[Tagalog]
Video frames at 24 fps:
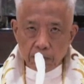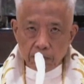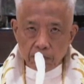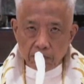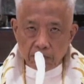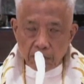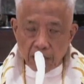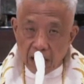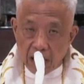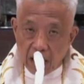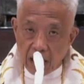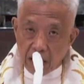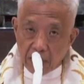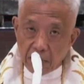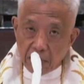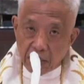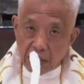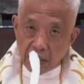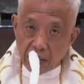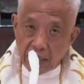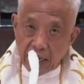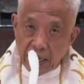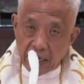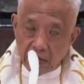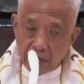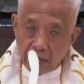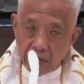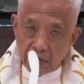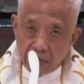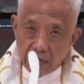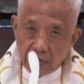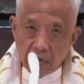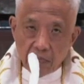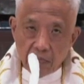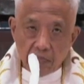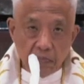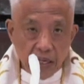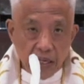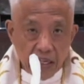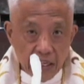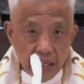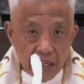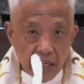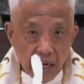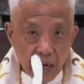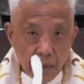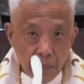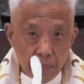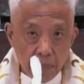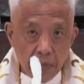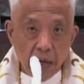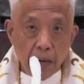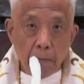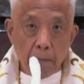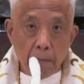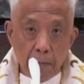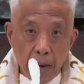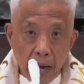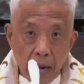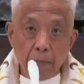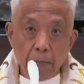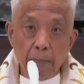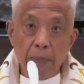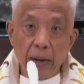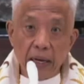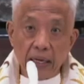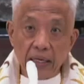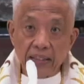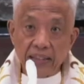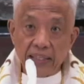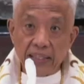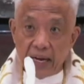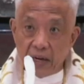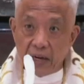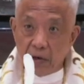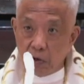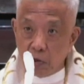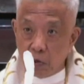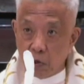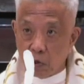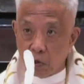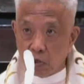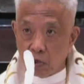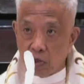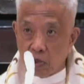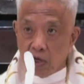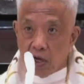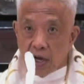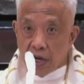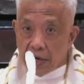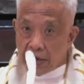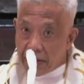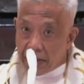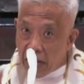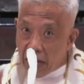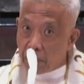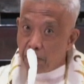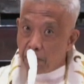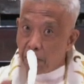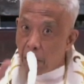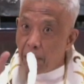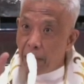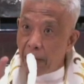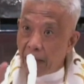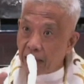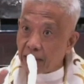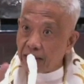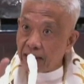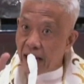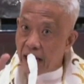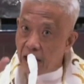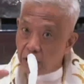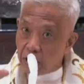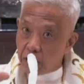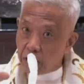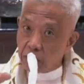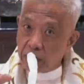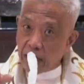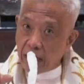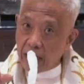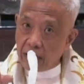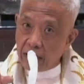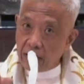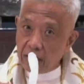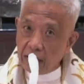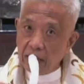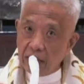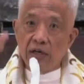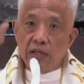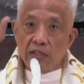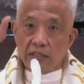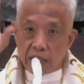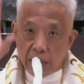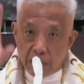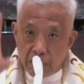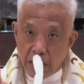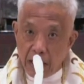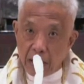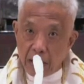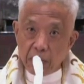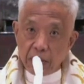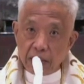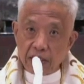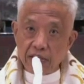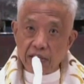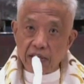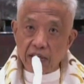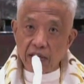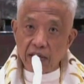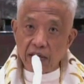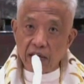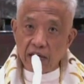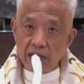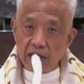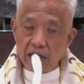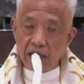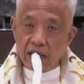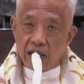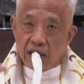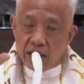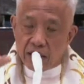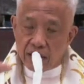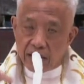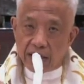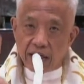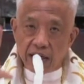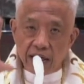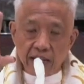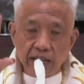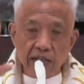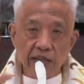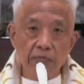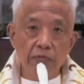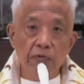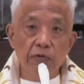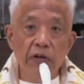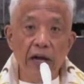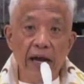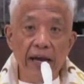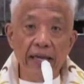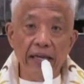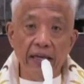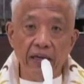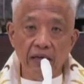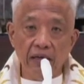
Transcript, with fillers: madali magitao, mahirap magpakatao. Nagpapakatao tayo sa bawat sandali ng ating buhay.